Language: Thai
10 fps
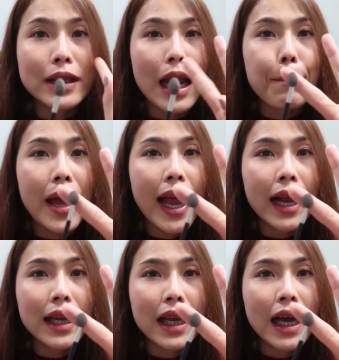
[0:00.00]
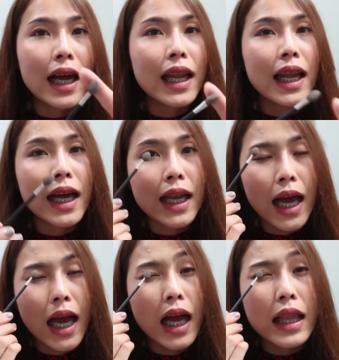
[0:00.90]
ใช้แปรงอันนี้นะคะในการ
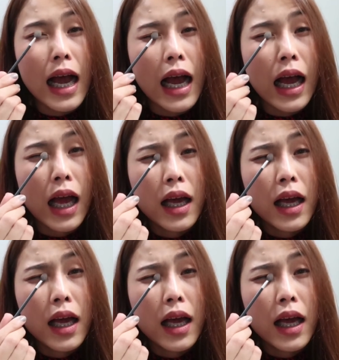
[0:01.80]
ทาตา